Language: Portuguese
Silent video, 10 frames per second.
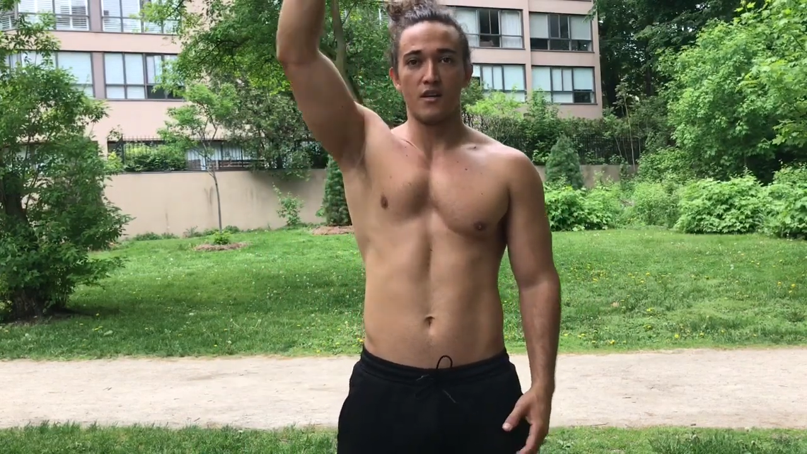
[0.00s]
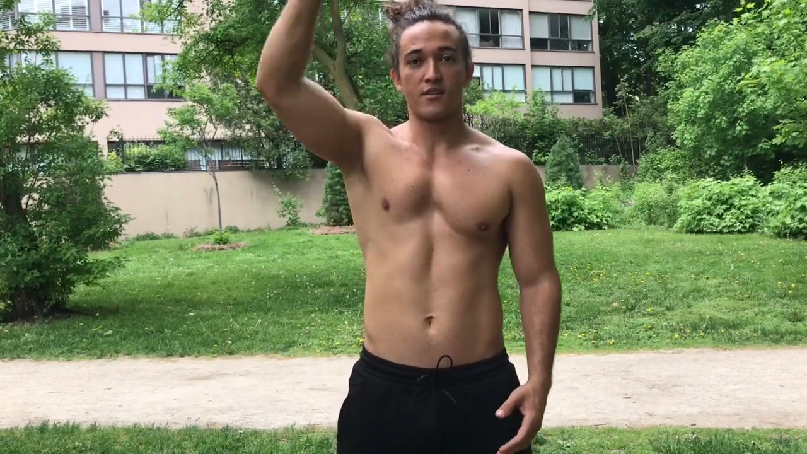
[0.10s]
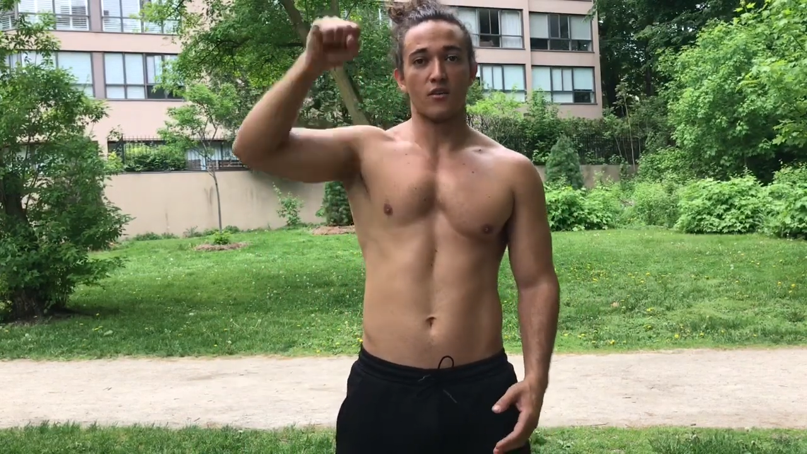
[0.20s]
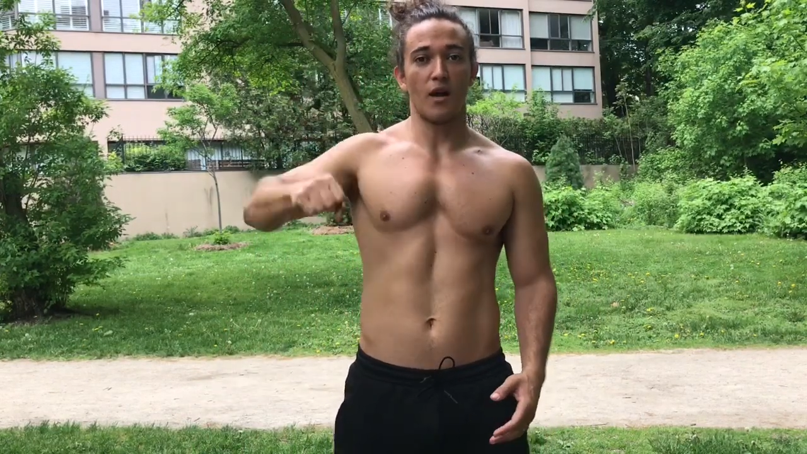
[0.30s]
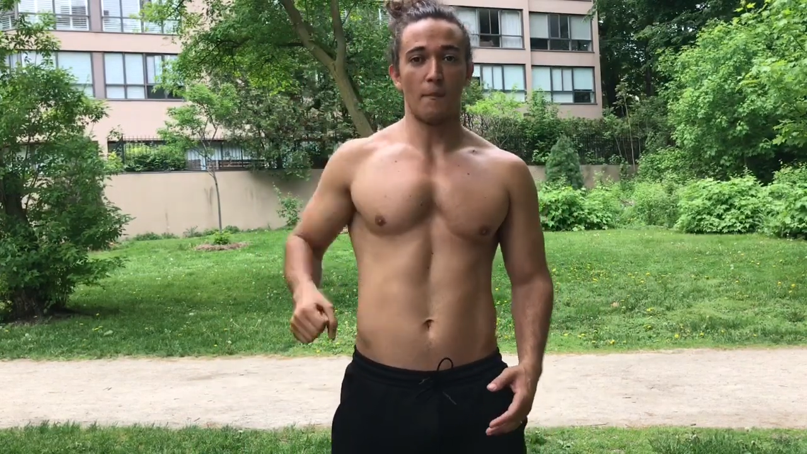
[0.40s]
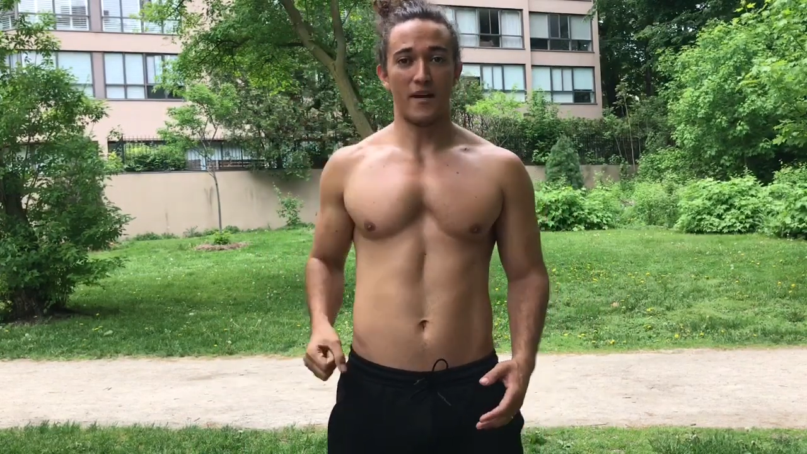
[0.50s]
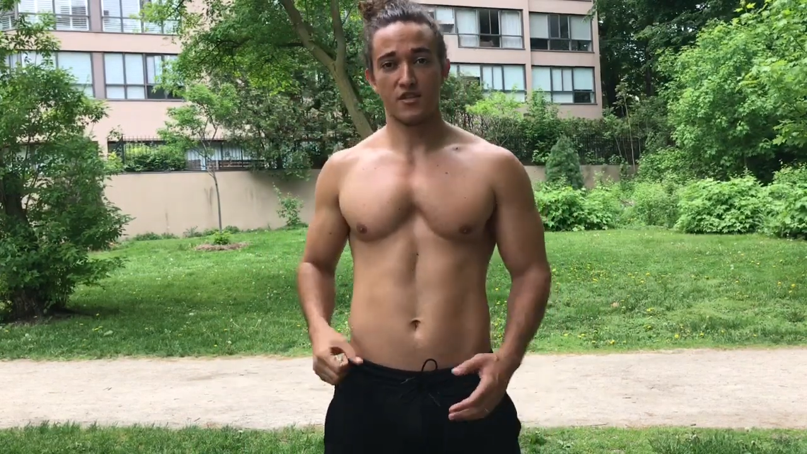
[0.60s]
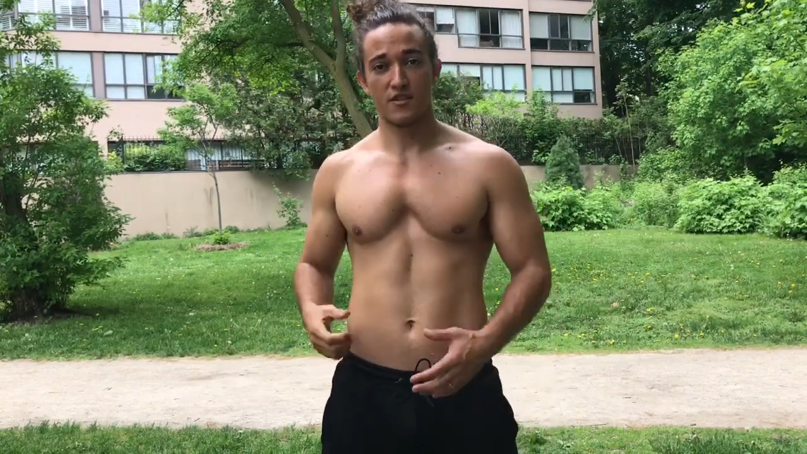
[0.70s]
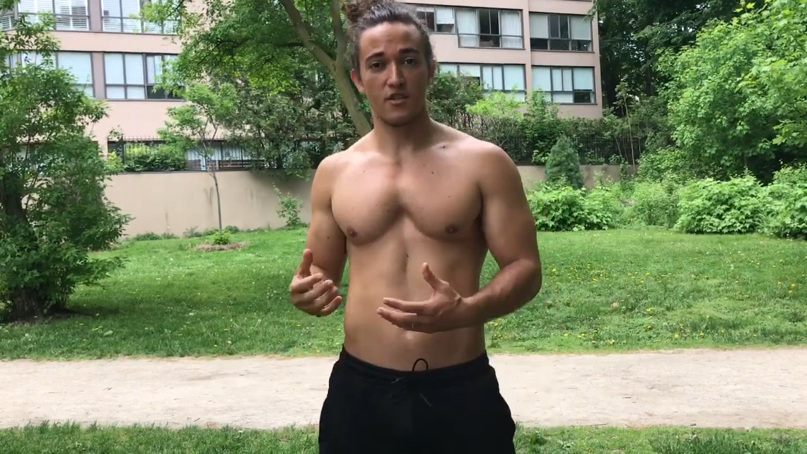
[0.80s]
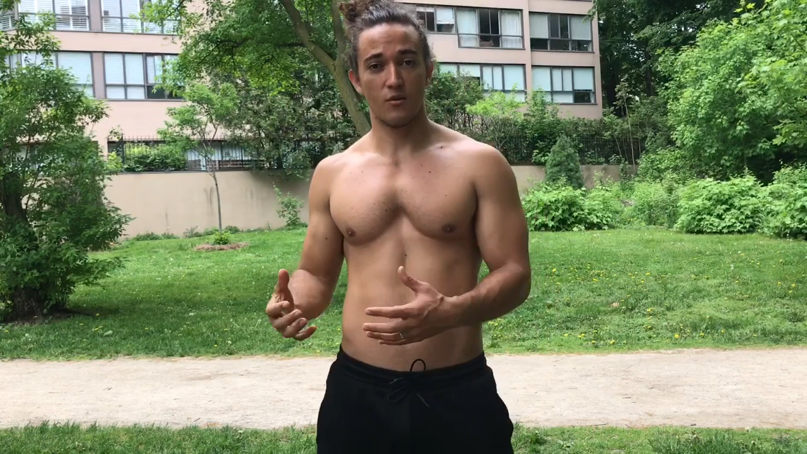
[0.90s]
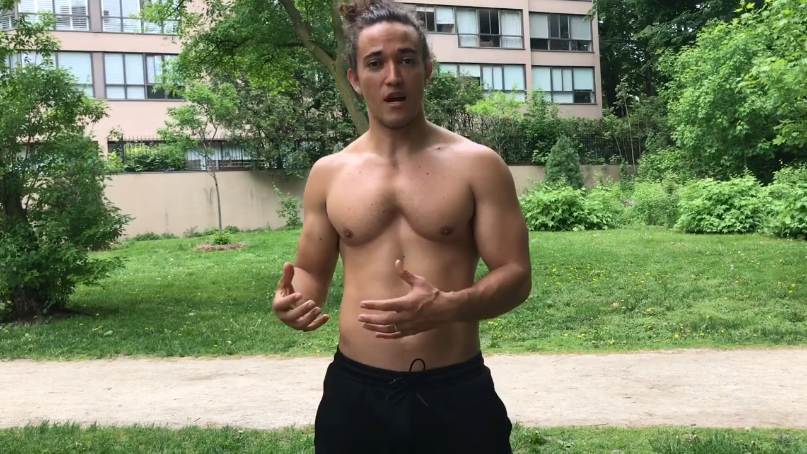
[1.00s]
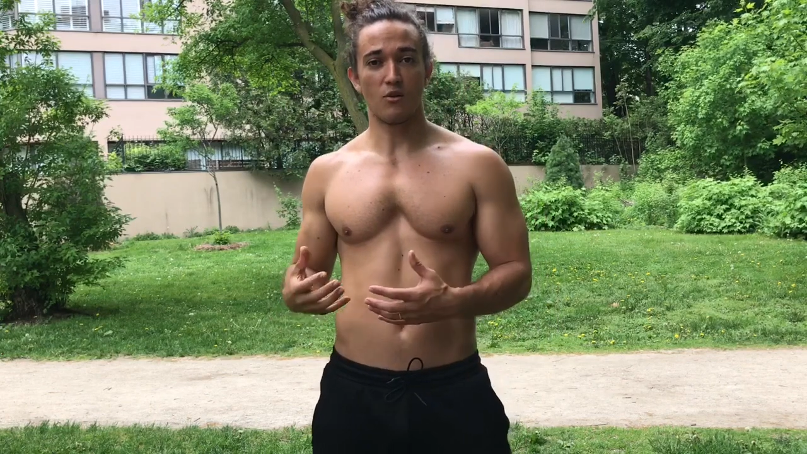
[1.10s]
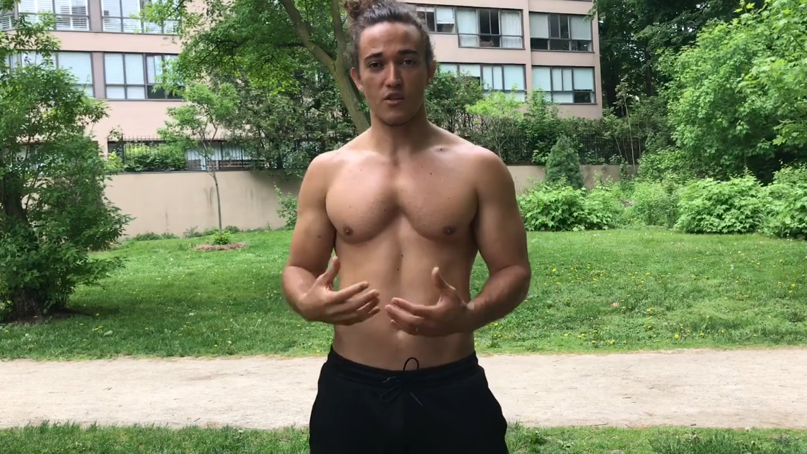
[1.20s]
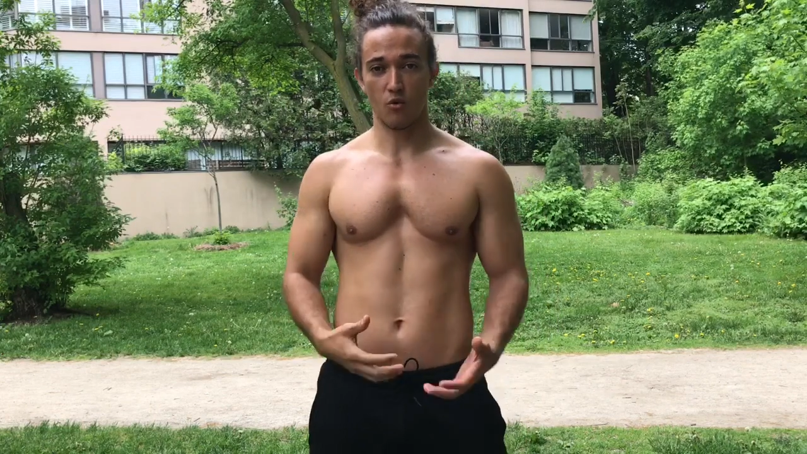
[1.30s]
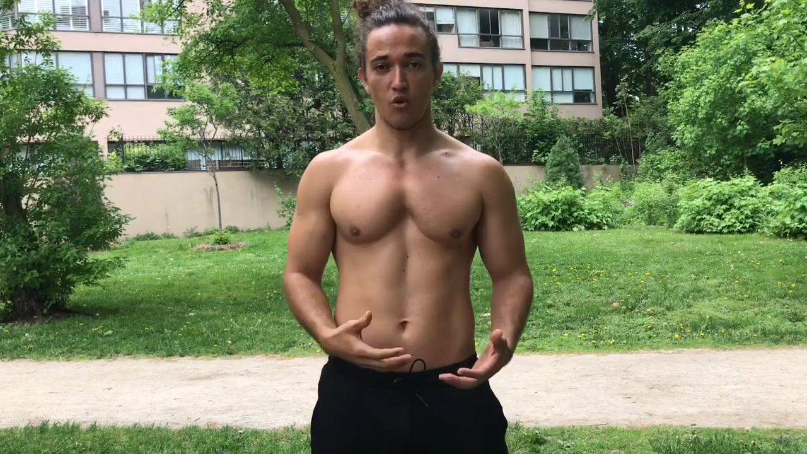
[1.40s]
sendo capazes de segurar o
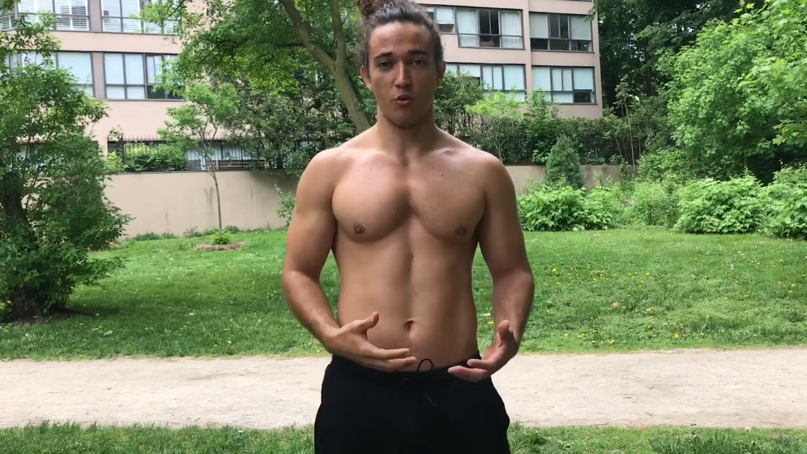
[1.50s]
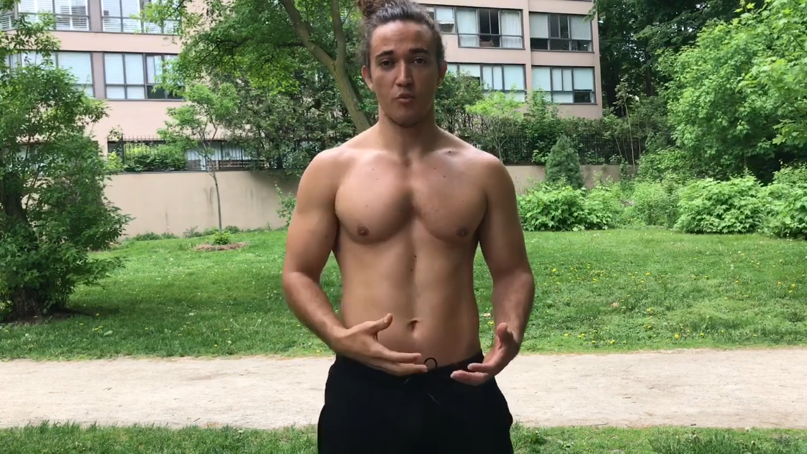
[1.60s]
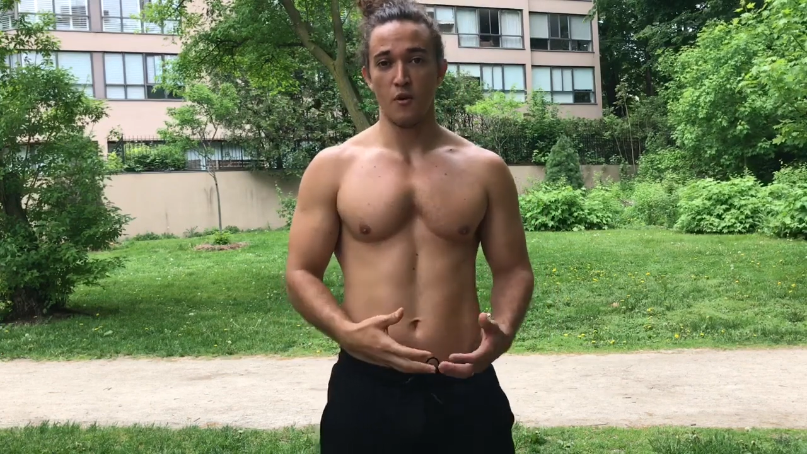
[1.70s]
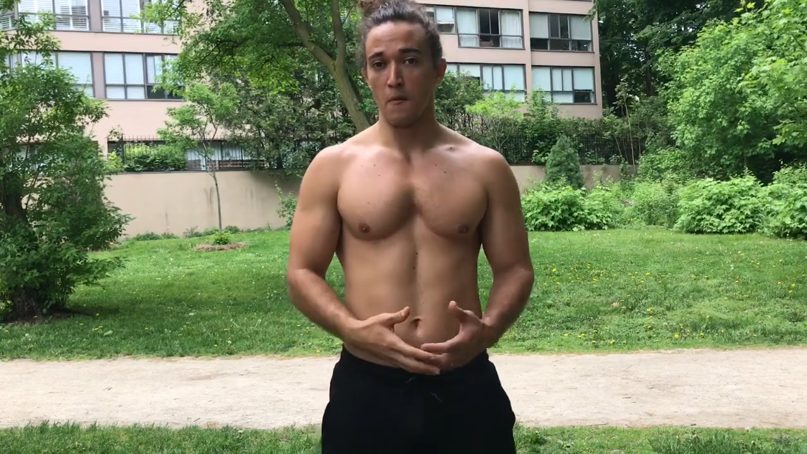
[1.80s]
seu corpo